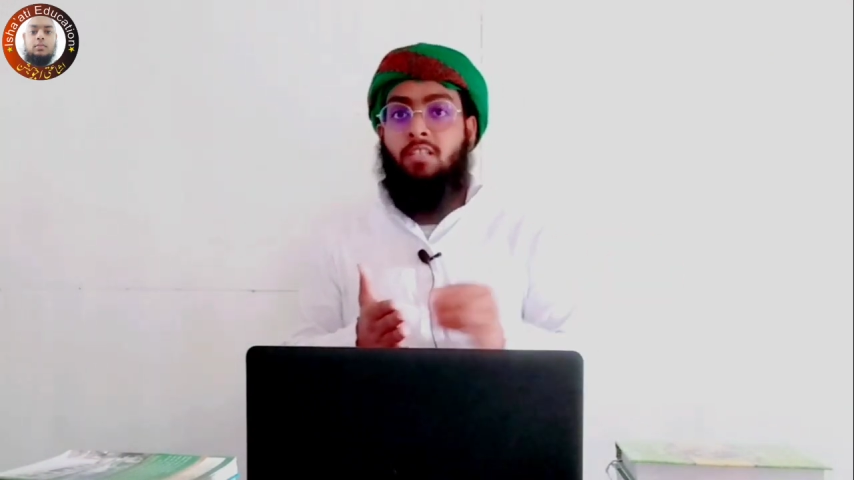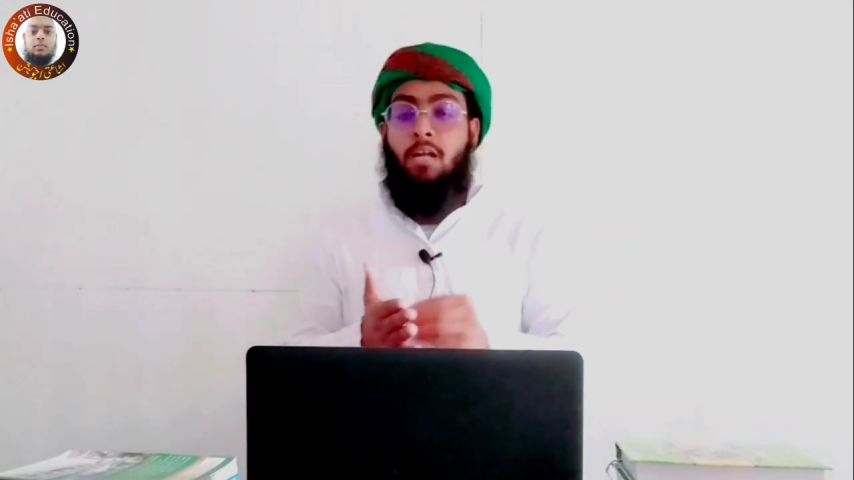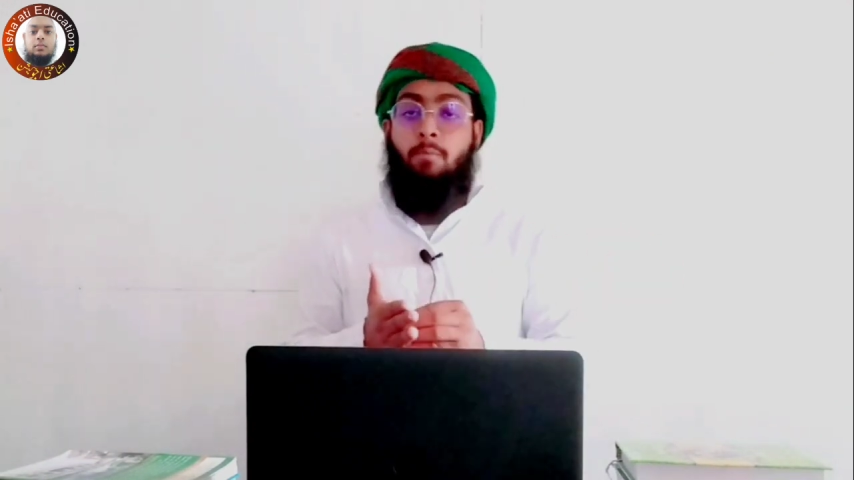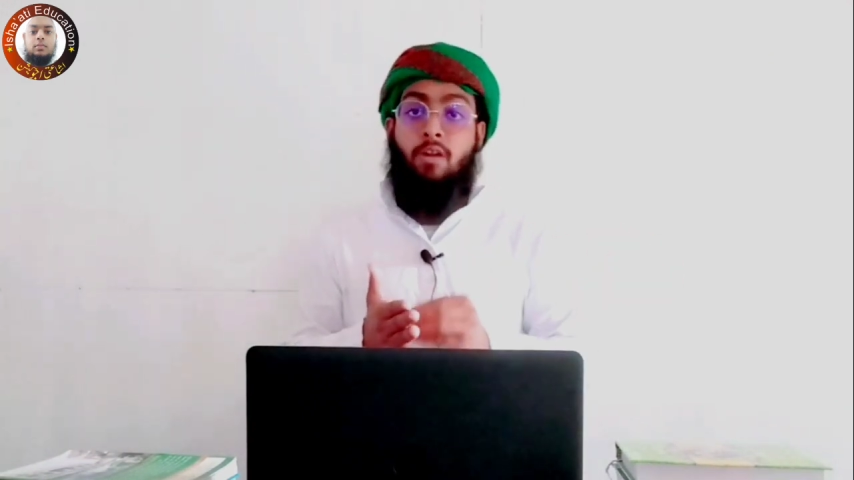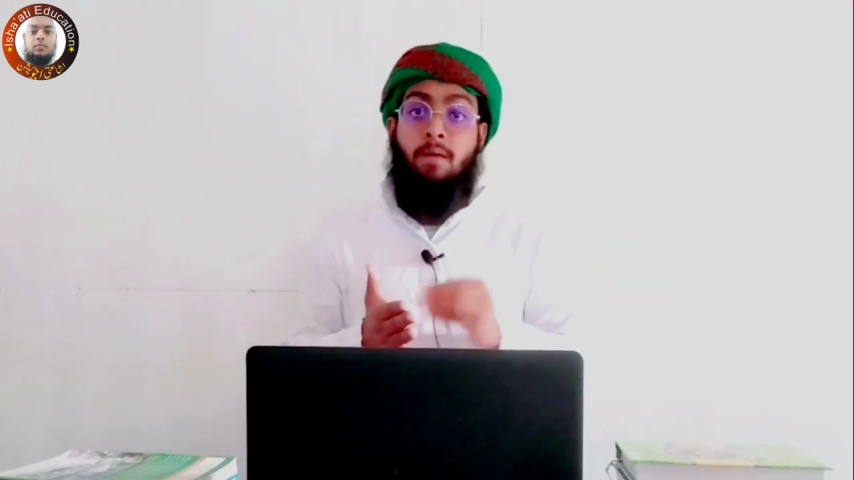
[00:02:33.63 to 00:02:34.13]

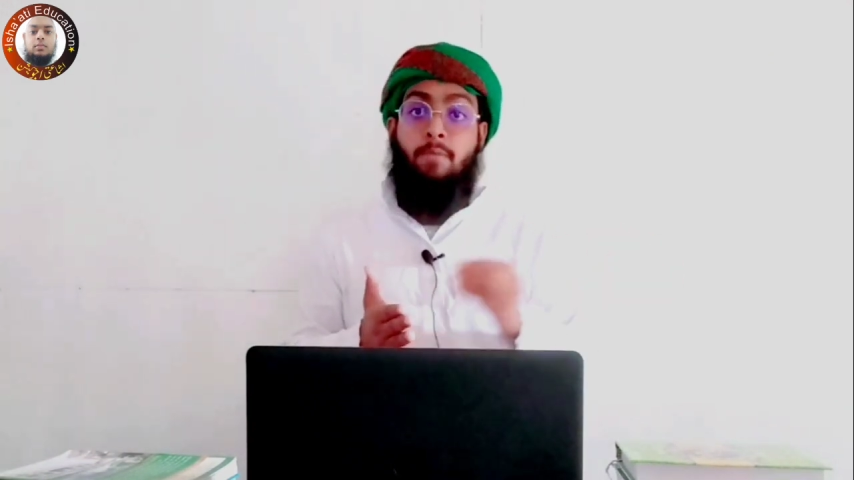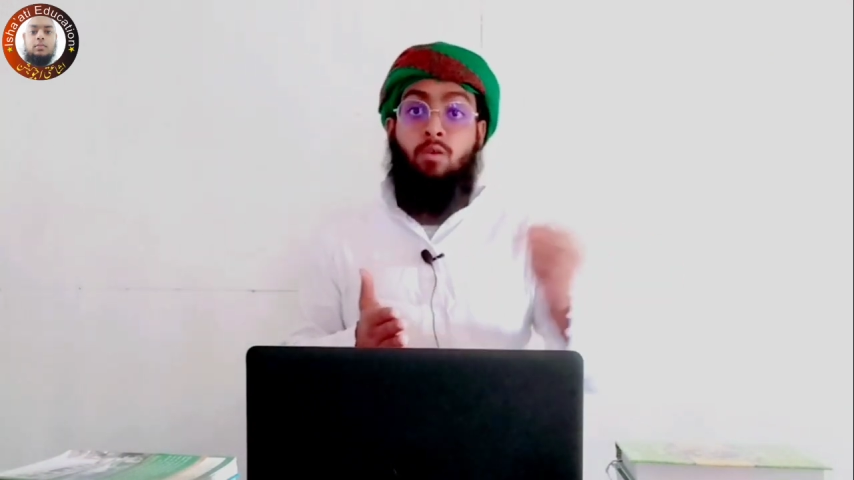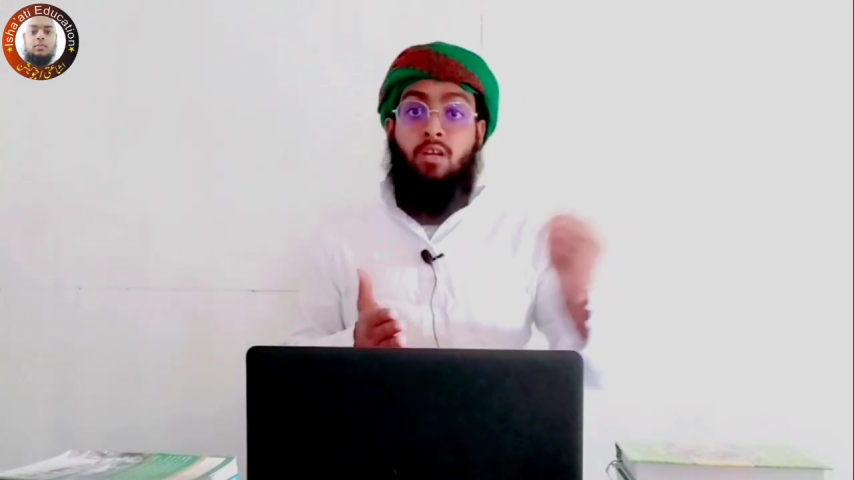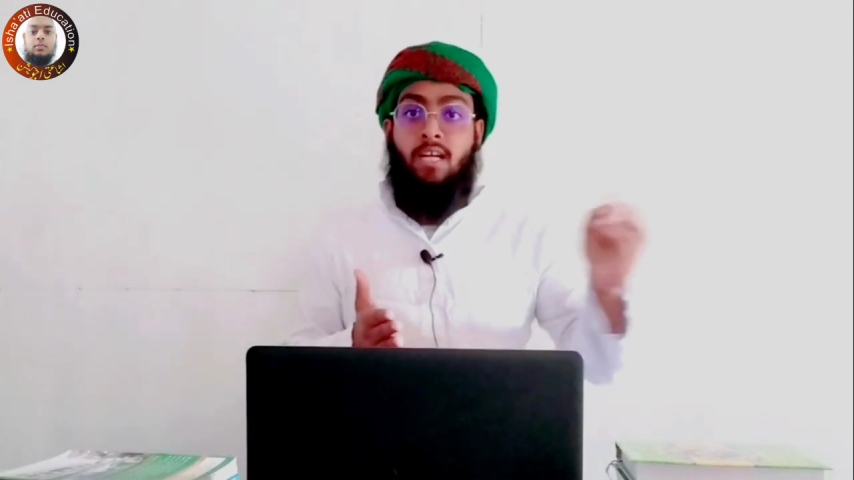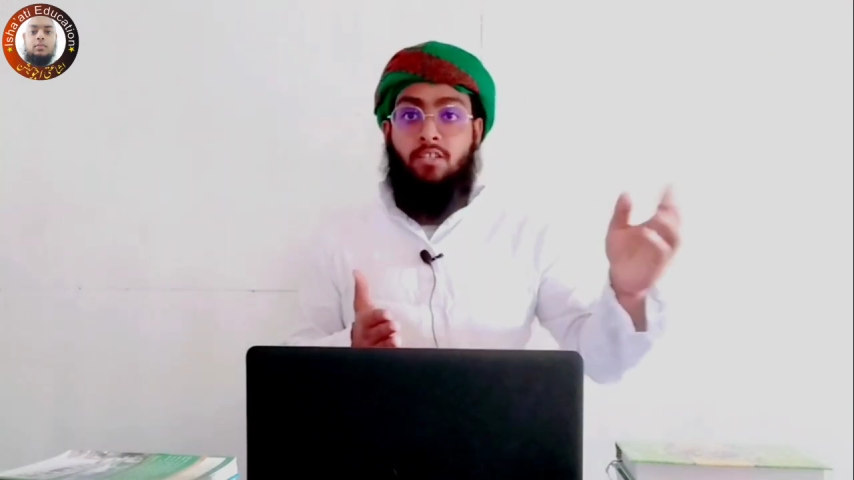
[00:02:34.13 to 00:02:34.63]
তারপরে আমরা
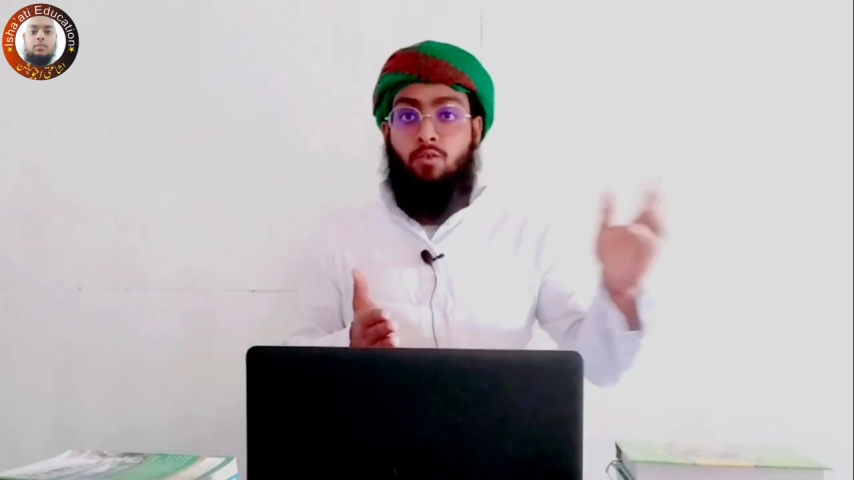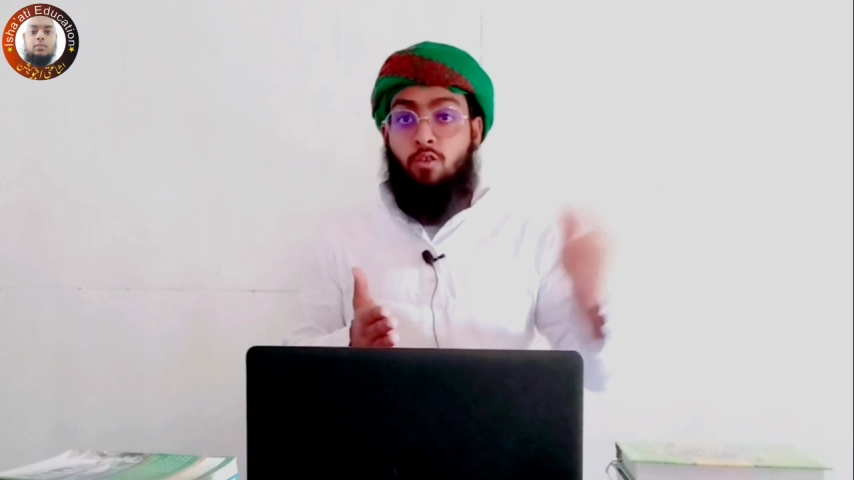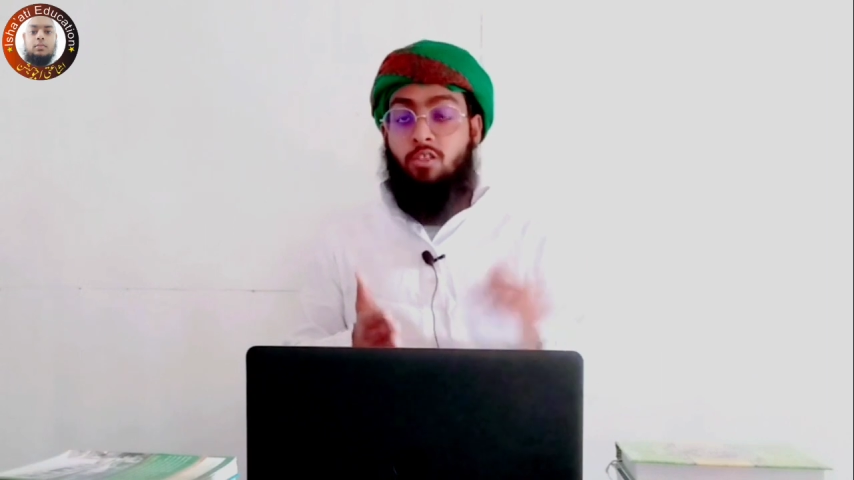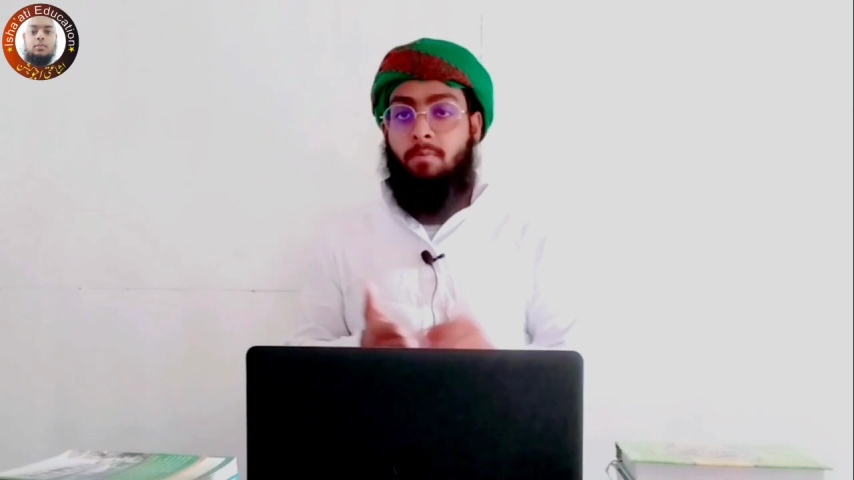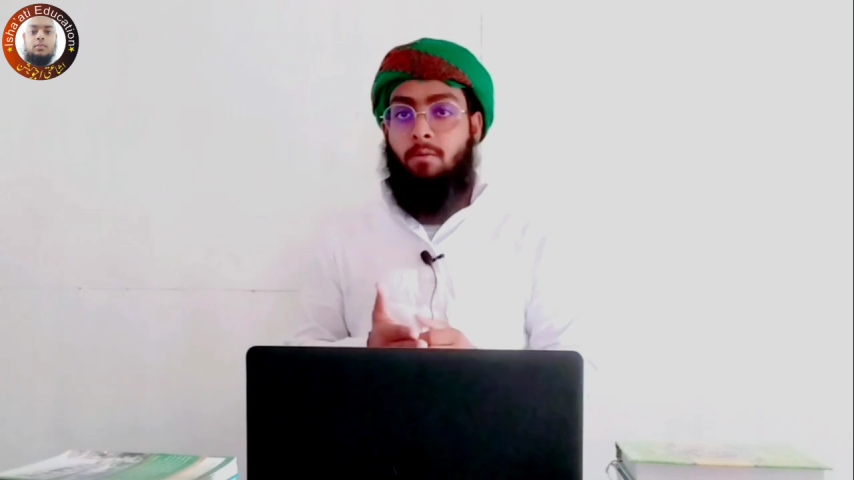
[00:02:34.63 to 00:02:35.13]
ওই কাজ
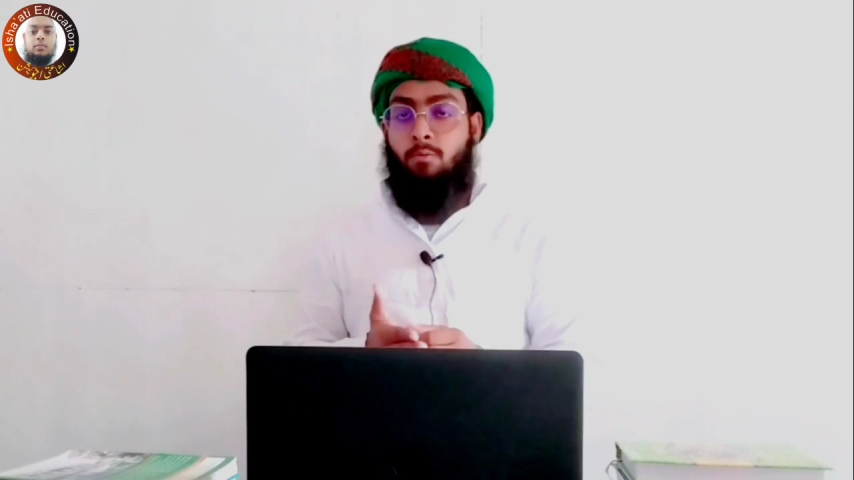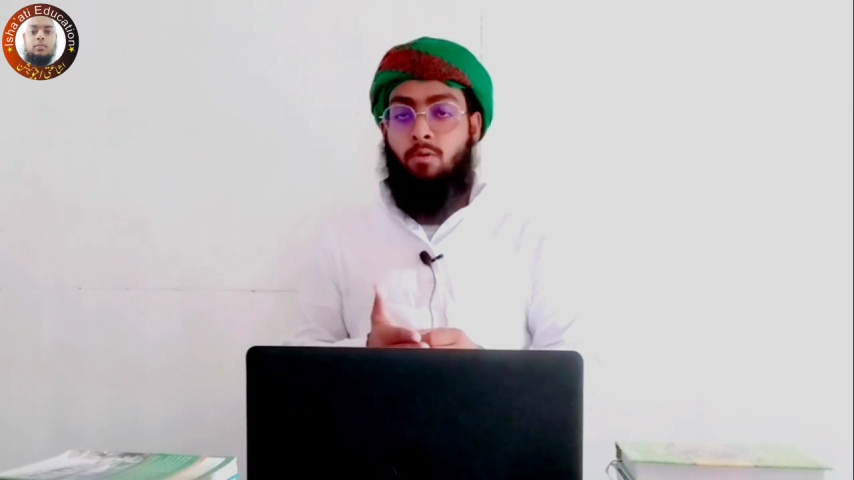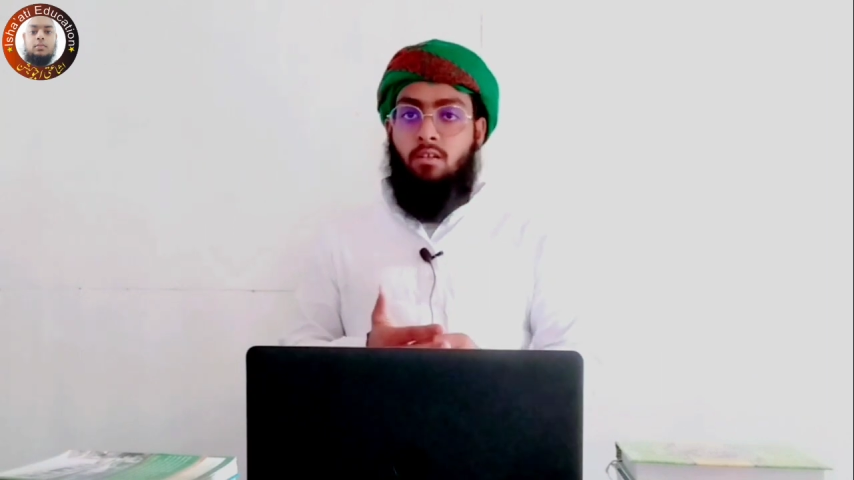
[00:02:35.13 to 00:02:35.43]
করতে পারবো